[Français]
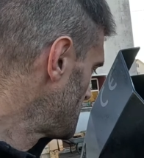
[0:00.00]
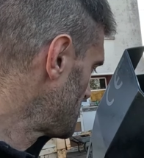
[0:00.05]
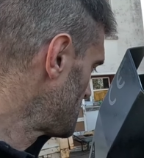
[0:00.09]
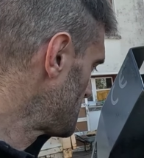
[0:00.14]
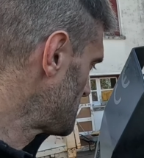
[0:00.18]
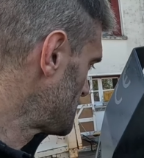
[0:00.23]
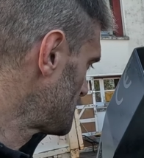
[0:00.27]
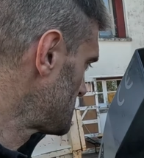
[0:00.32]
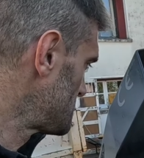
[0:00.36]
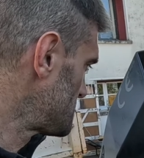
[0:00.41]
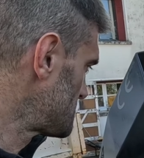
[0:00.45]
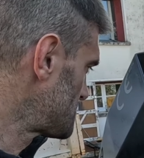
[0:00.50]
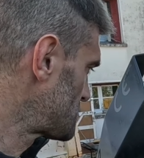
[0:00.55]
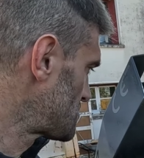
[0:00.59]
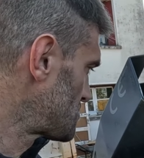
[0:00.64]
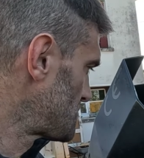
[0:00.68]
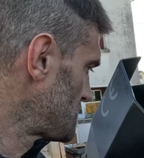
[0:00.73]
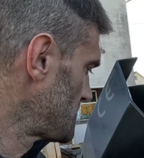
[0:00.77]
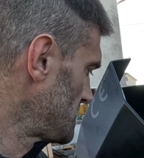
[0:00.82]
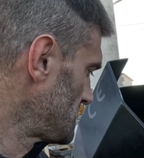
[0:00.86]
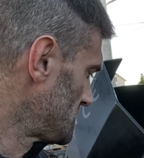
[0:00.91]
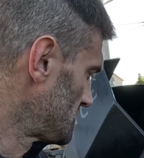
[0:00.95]
Euh, je
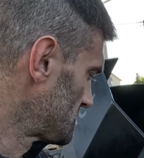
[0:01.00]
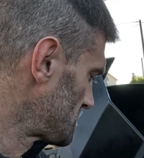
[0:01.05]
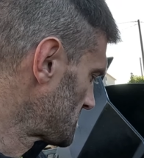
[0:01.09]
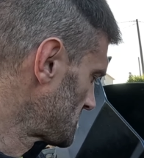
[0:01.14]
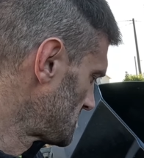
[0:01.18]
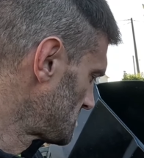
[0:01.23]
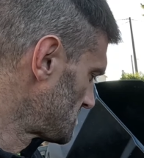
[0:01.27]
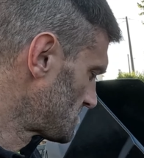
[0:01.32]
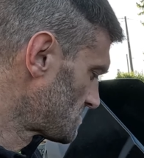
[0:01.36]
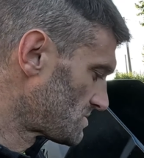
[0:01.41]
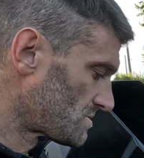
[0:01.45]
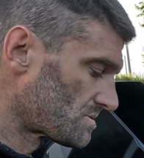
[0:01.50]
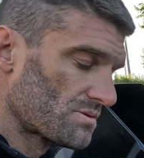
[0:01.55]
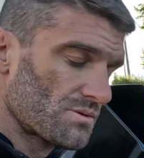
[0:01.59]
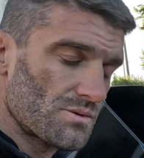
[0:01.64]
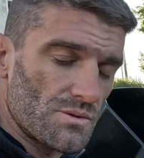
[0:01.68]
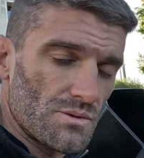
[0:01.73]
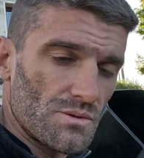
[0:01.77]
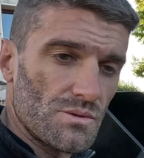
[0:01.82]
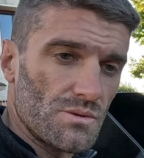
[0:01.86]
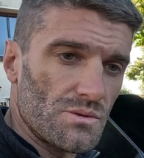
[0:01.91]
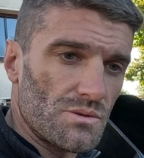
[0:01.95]
suis en train
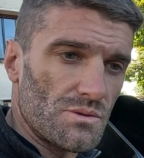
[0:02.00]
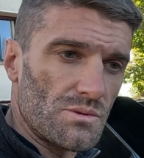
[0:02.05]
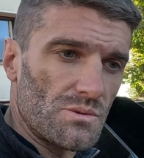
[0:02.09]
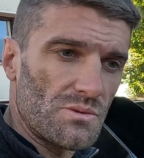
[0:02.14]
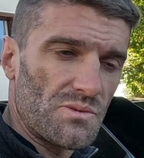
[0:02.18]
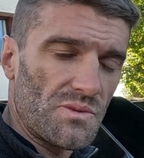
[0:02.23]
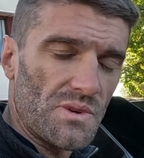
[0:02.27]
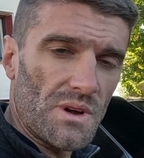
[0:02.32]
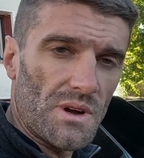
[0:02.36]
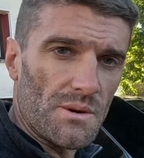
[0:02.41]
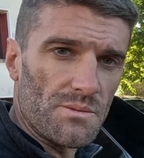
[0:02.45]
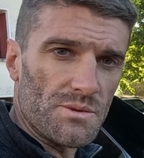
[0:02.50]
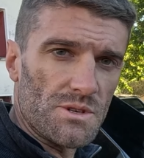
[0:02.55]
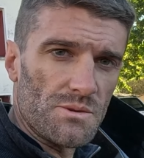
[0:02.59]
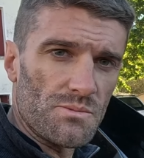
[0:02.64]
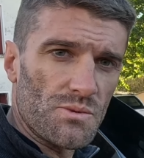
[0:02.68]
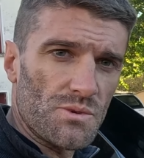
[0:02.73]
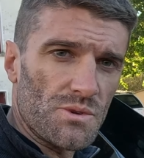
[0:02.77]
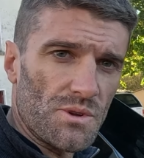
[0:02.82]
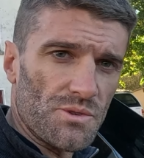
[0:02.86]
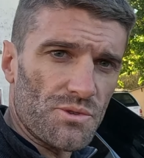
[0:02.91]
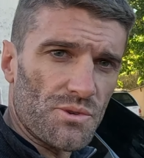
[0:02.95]
de faire un
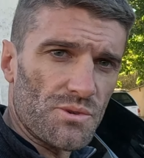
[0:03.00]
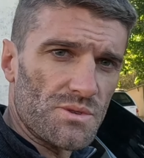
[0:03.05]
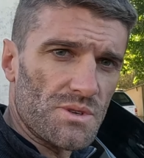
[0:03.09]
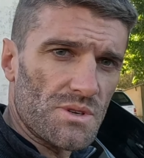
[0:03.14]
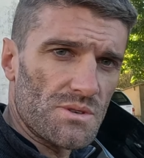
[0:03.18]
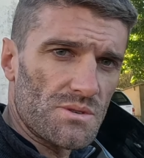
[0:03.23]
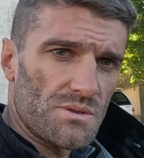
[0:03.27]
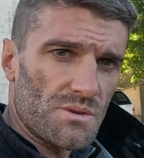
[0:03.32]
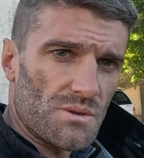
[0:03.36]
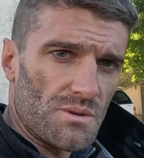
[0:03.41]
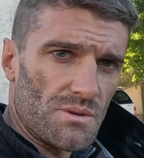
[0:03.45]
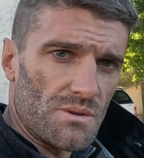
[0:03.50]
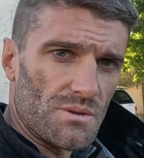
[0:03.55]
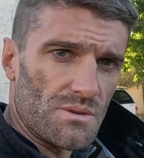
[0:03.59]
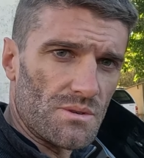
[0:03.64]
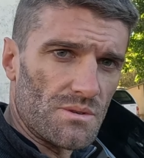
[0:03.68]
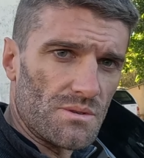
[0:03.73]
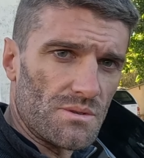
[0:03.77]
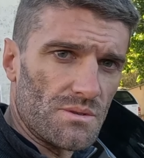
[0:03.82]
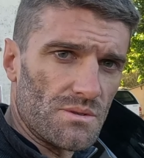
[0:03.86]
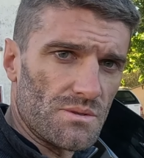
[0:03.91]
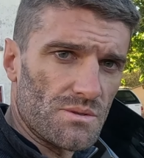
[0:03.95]
petit peu d'entretien sur
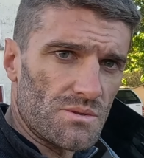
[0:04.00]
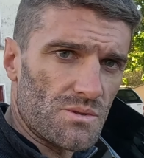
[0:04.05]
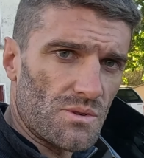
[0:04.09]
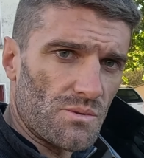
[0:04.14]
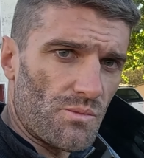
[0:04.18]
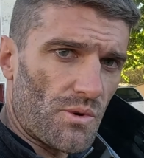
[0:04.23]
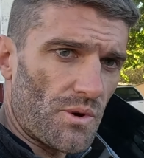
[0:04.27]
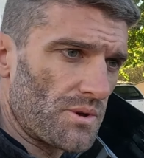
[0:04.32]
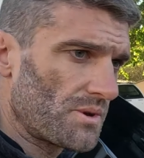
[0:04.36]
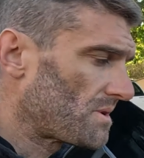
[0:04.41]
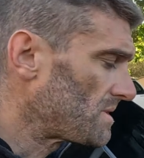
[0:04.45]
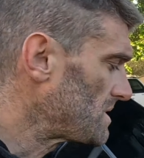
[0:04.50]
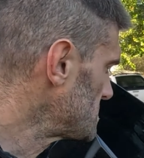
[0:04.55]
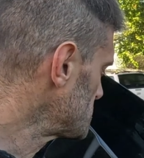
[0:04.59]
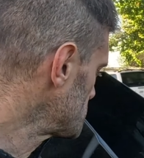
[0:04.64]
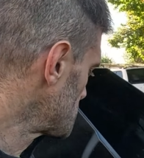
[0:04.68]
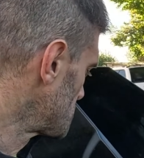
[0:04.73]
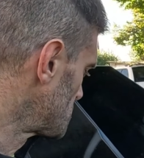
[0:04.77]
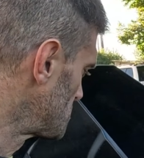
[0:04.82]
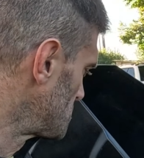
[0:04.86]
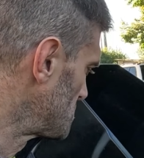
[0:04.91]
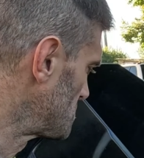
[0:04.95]
le, sur le broyeur là,
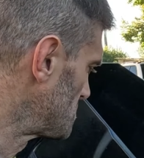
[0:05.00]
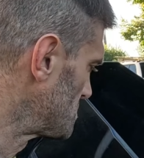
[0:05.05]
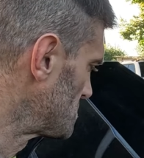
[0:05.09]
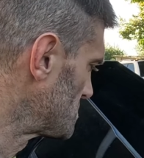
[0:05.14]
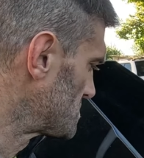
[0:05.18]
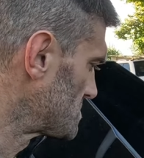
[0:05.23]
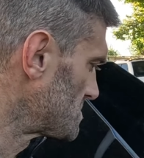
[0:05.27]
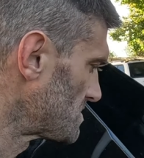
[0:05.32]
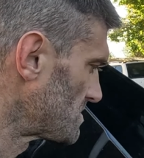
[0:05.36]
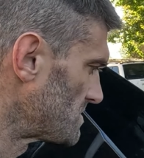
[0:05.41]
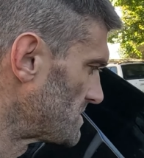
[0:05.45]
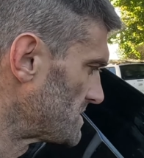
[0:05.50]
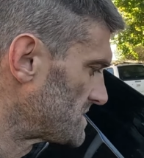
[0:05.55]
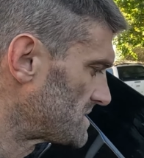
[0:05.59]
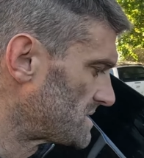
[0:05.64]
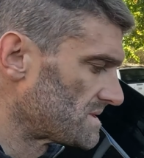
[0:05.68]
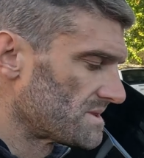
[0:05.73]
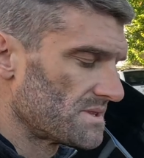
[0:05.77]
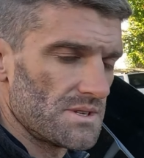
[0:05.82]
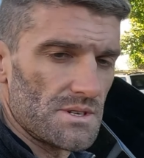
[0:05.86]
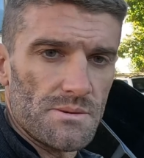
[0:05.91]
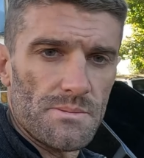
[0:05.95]
sur le, sur le
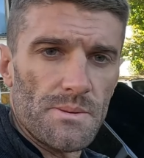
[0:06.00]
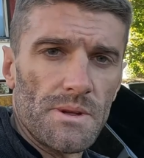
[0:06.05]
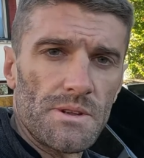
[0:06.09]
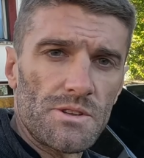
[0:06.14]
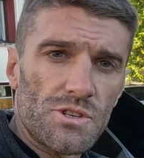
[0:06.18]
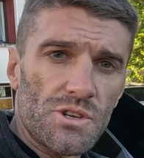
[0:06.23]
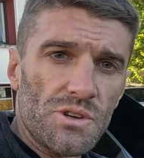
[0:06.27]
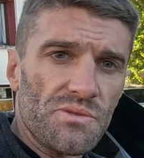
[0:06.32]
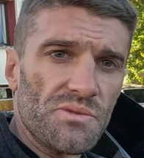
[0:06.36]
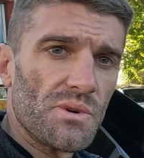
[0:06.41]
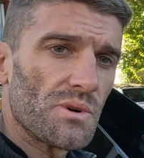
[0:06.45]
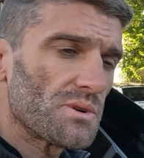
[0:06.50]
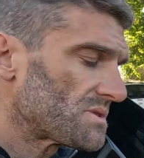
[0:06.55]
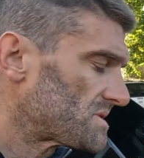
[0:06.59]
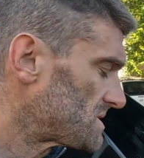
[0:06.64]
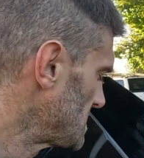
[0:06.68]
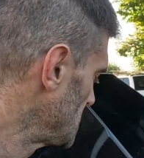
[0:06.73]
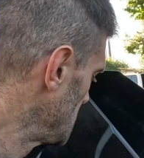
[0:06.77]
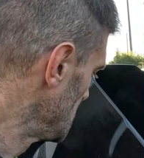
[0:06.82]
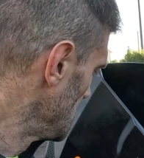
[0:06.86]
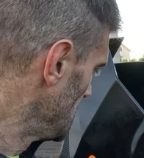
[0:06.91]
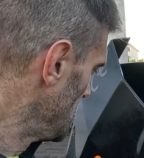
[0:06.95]
ST6P de chez
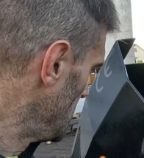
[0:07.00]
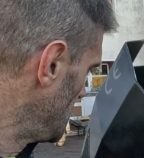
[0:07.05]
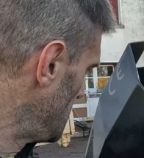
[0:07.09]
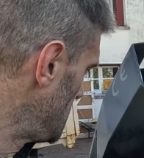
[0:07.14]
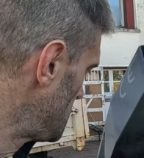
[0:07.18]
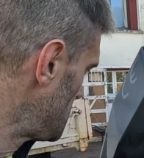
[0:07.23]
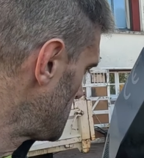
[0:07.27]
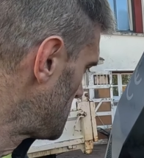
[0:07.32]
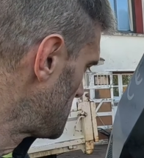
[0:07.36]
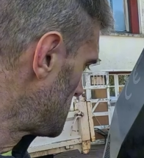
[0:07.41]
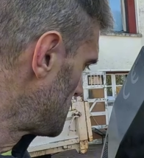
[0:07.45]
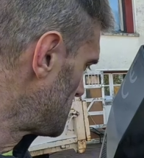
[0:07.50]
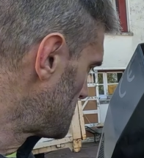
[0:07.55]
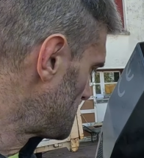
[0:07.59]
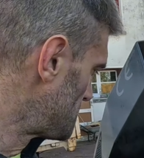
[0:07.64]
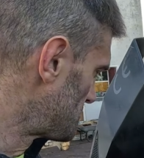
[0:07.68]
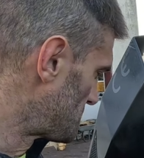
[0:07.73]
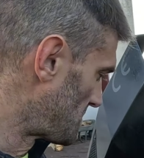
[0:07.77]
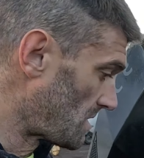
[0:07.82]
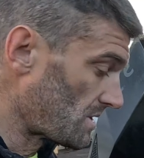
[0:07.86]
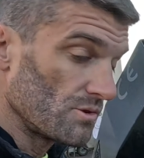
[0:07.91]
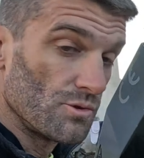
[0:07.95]
Forst.
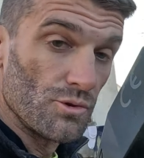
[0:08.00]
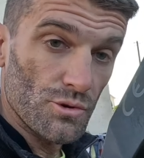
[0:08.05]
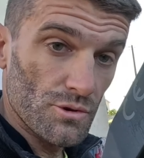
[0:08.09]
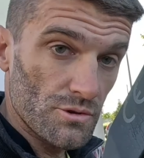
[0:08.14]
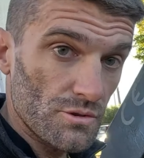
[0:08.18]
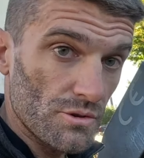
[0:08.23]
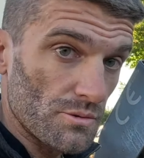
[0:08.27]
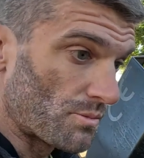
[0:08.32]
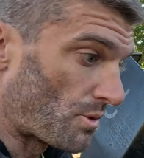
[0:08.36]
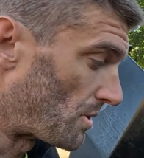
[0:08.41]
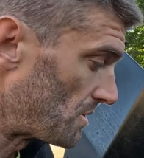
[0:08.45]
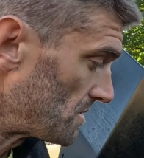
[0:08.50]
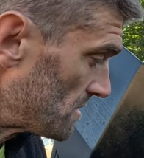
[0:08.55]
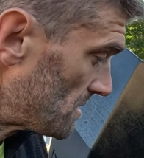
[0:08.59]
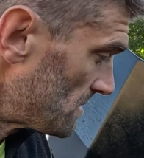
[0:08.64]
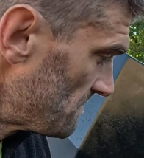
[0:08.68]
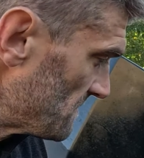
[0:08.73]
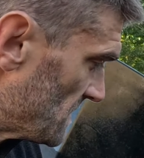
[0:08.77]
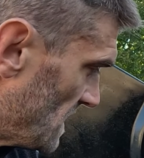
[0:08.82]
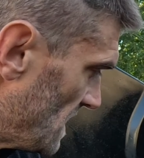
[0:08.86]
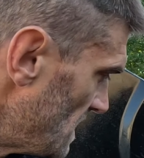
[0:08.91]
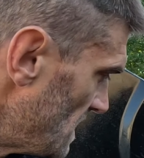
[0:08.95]
Euh, voilà notre broyeur.